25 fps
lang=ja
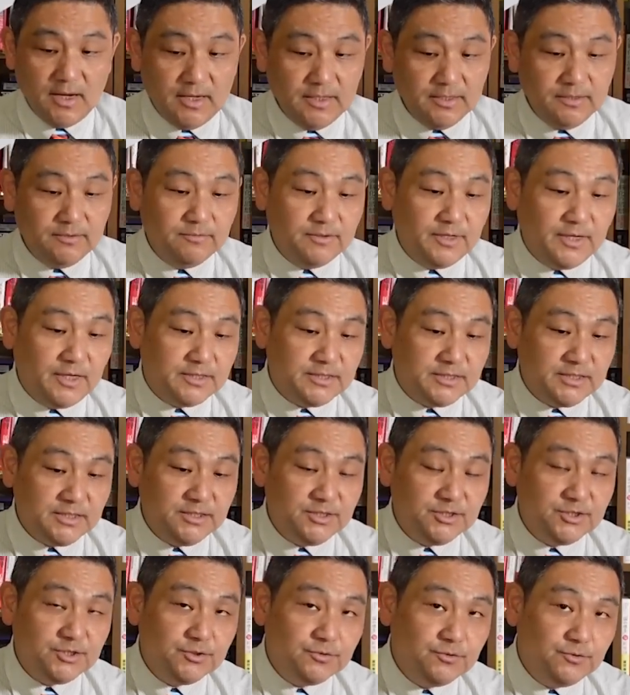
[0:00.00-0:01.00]
入る家
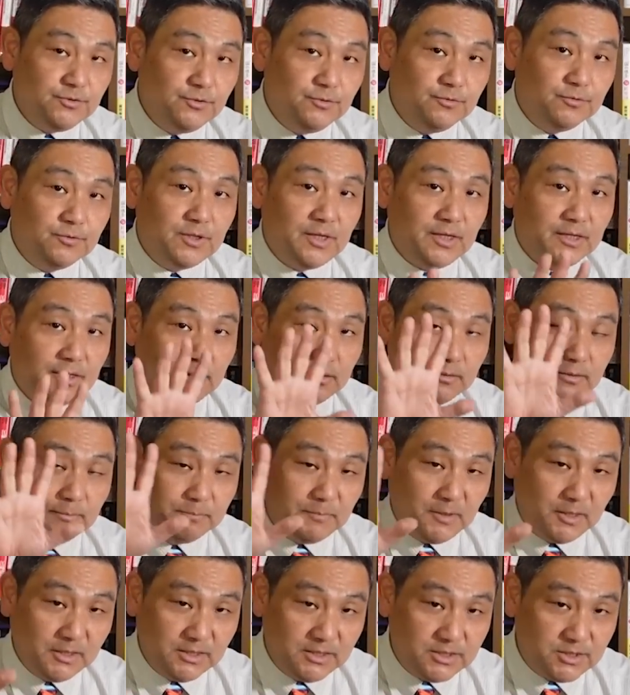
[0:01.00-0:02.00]
賃収入が、
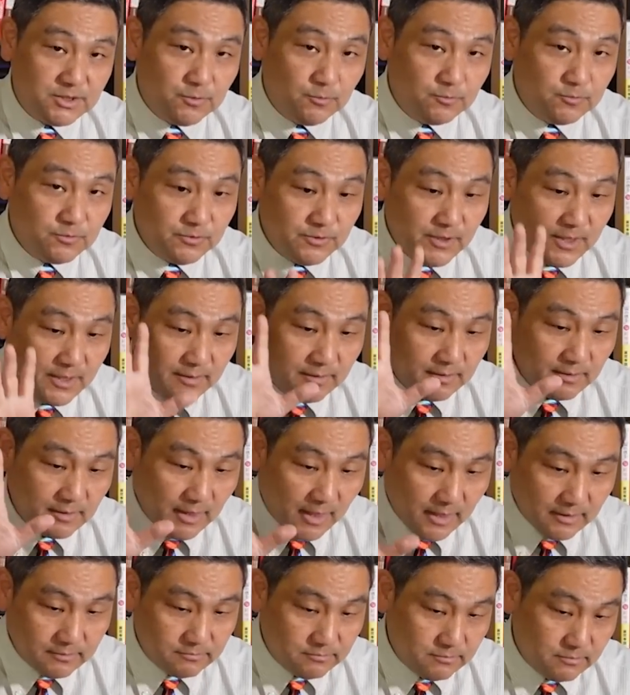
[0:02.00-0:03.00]
1億円
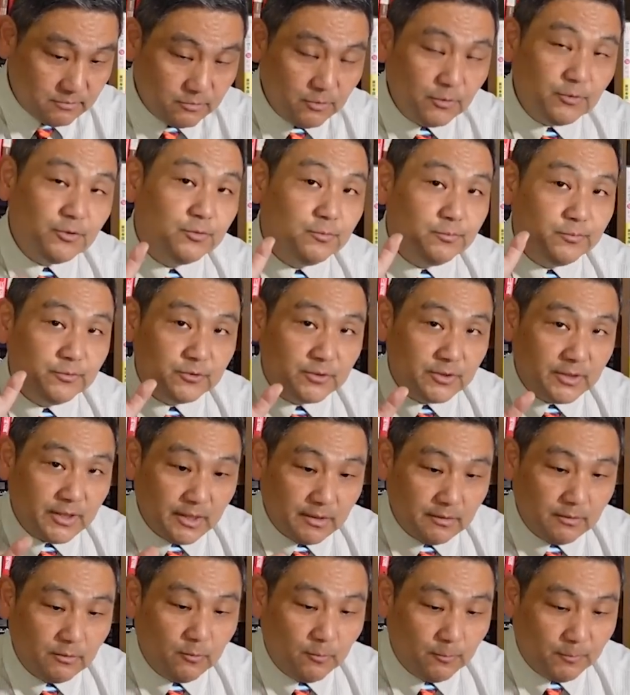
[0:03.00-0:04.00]
あるという物
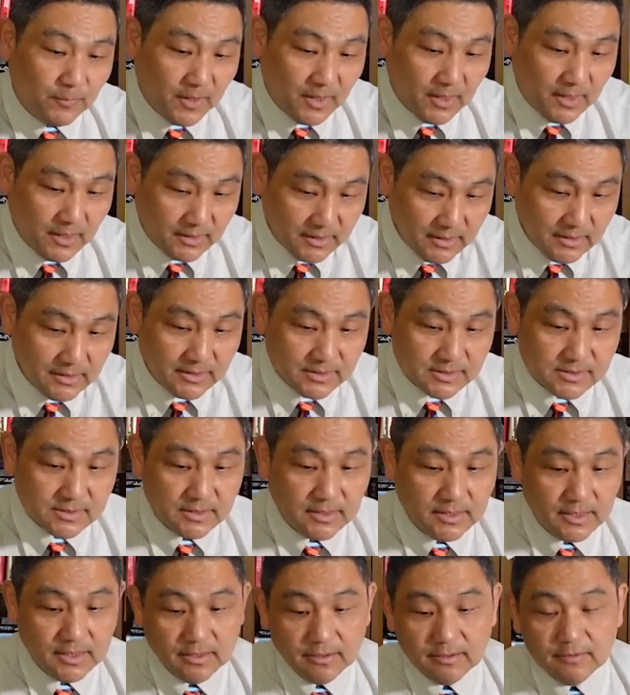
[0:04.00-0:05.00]
件の場合です
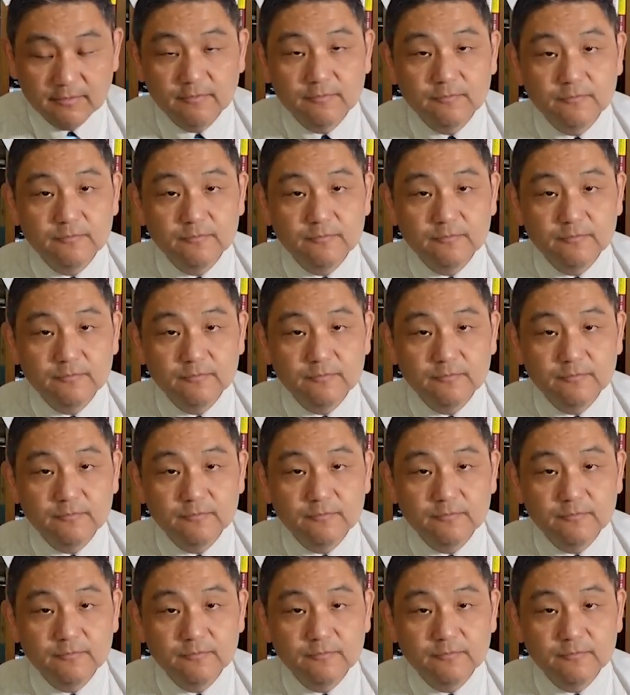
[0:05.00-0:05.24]
ね、